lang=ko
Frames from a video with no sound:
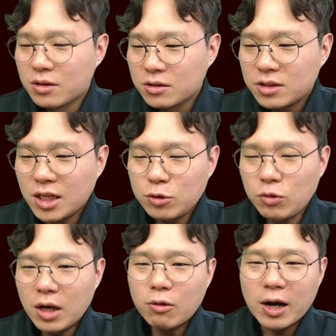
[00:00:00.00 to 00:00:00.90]

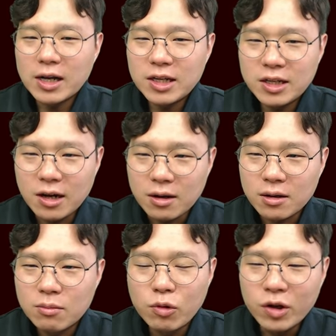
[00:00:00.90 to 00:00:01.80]
채소냐 과일이냐
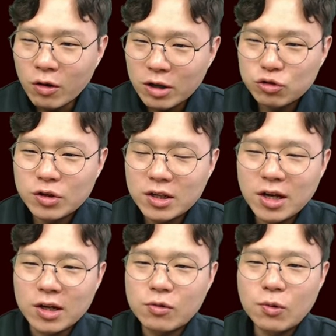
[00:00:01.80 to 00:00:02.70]
뭐 이런 게 중요한 게
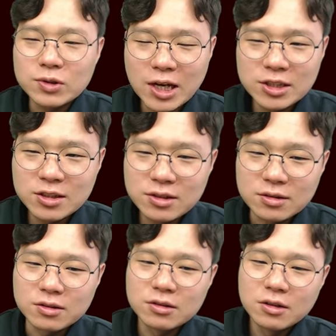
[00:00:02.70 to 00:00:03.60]
아니고 사실은
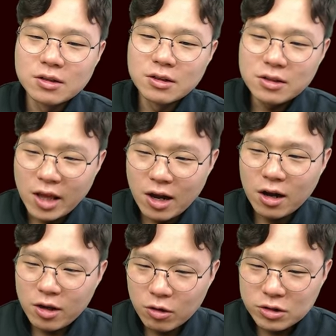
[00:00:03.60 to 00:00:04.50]
내가
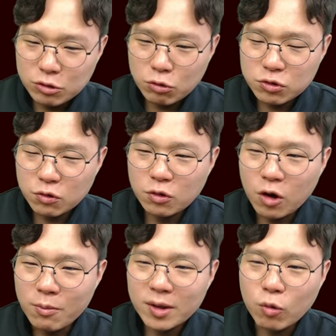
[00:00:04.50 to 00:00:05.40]
이걸 지속적으로
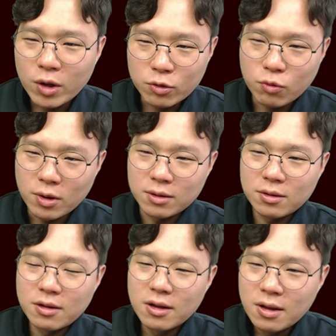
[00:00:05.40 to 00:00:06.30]
얼마나 오랫동안
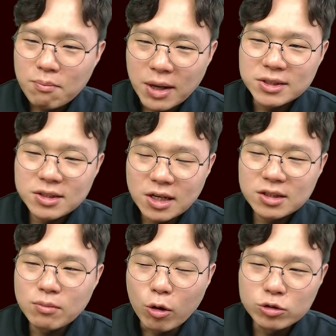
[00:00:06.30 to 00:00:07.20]
많은
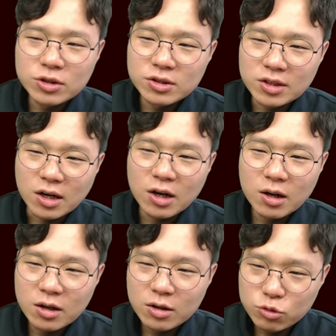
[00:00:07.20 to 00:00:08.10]
양을 먹을 수 있느냐가
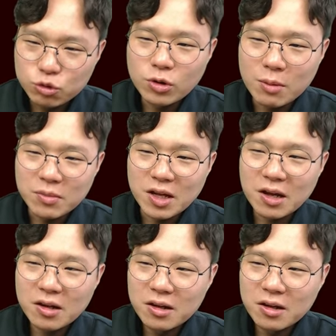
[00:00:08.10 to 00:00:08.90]
중요합니다.